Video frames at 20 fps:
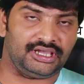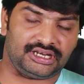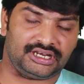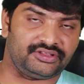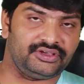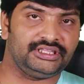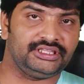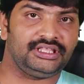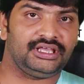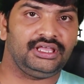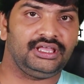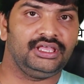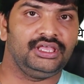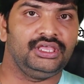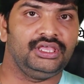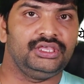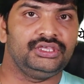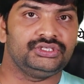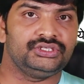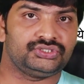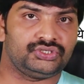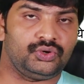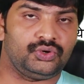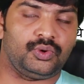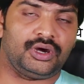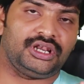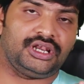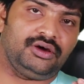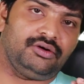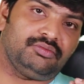అర్థమైందా సో
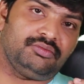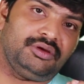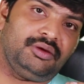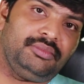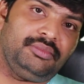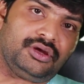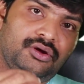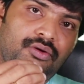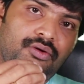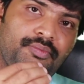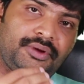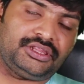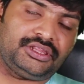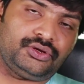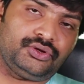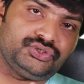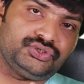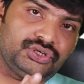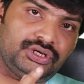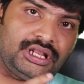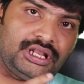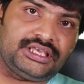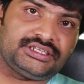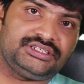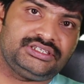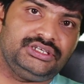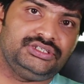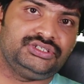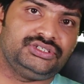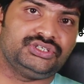వన్ అవర్ మేము మీకు ప్రతిరోజు
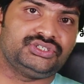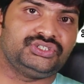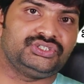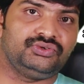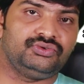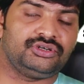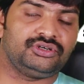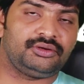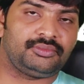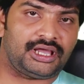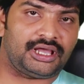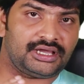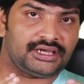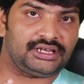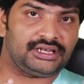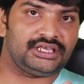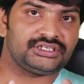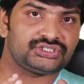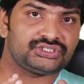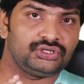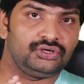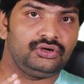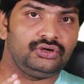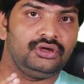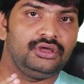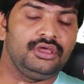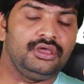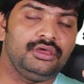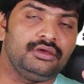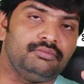క్లాస్ టీచ్ చేస్తూ ఉంటాం ఆ క్లాస్లో
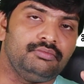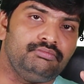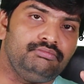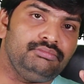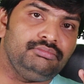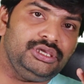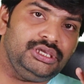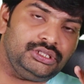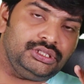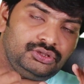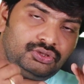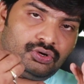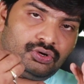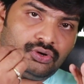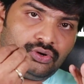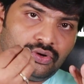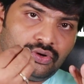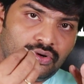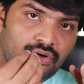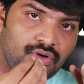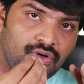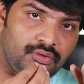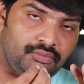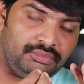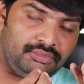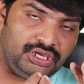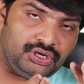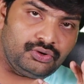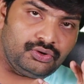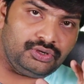మీతో
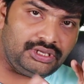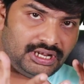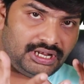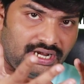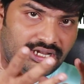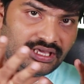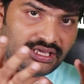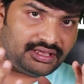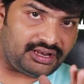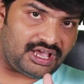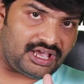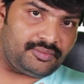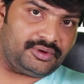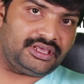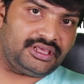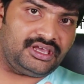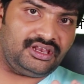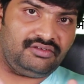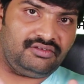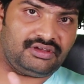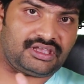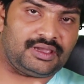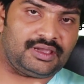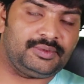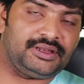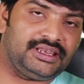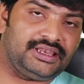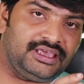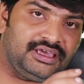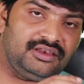మీకు ఇలాంటి గ్రామర్ కానీ
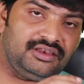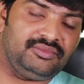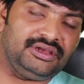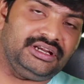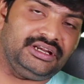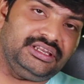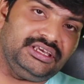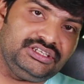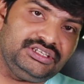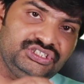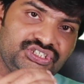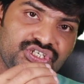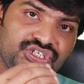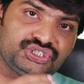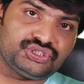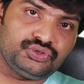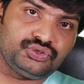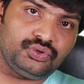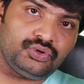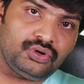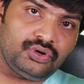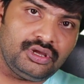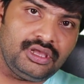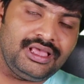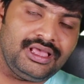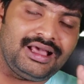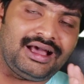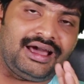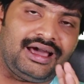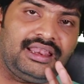వెకాబులరీ కానీ మీకు టీచ్ చేస్తూ
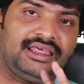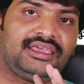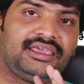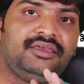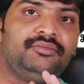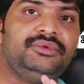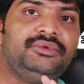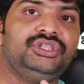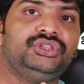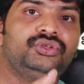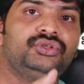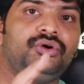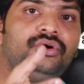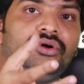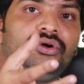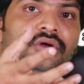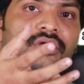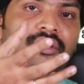అలాగే మీతో